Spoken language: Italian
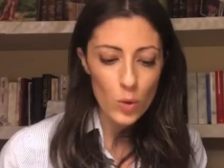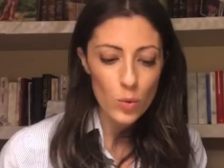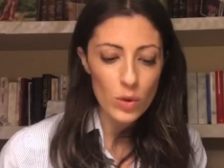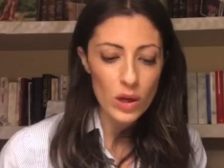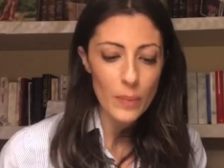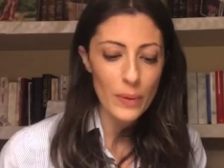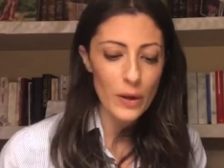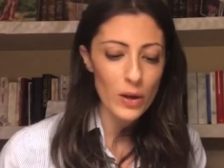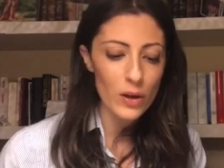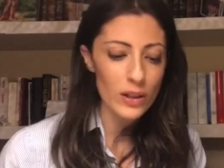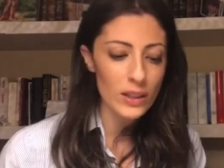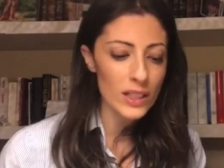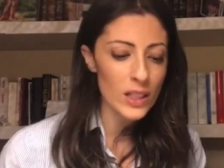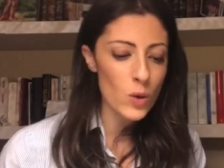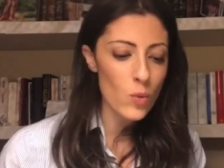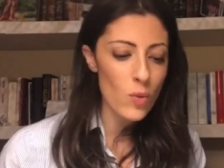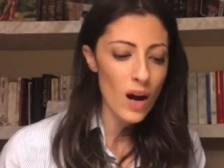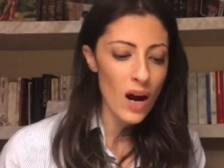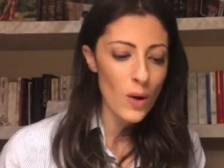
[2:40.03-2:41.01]
Una parola
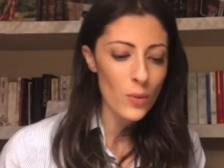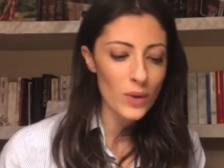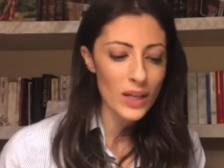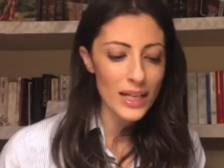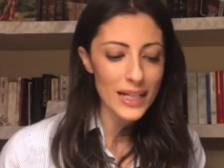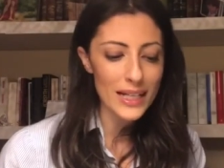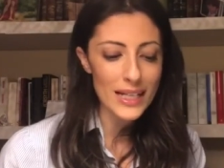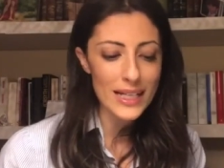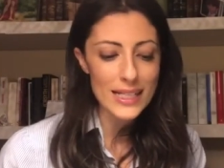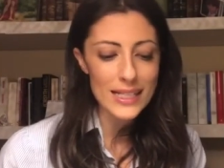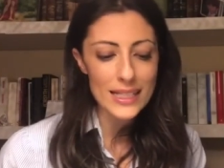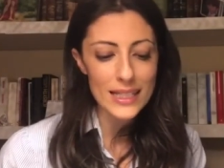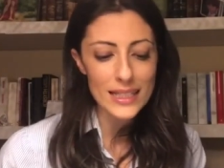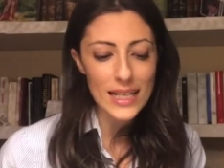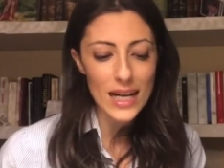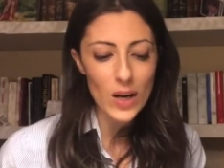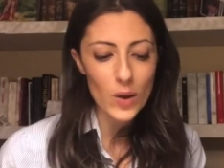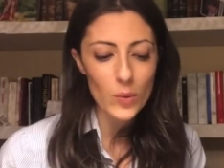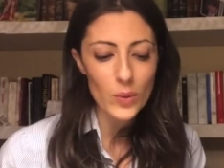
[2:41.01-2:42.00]
di qua, una
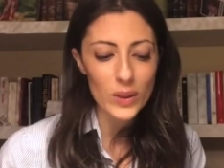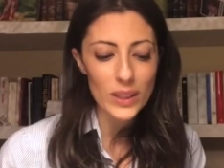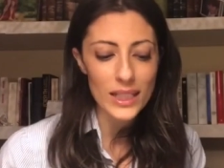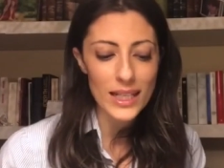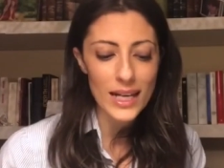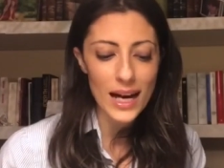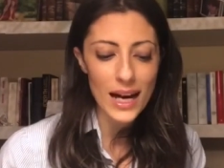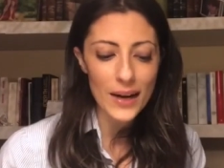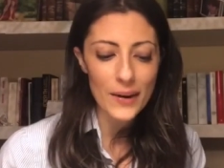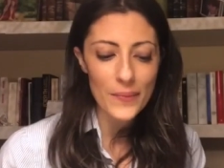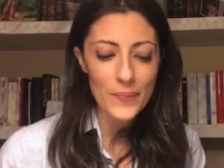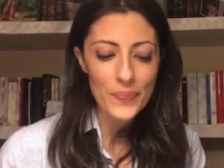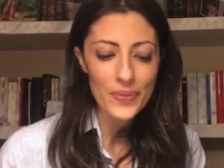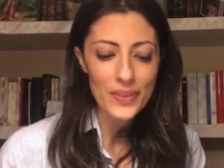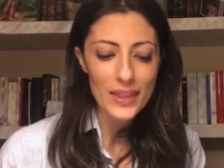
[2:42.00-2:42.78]
richiesta di acqua di là,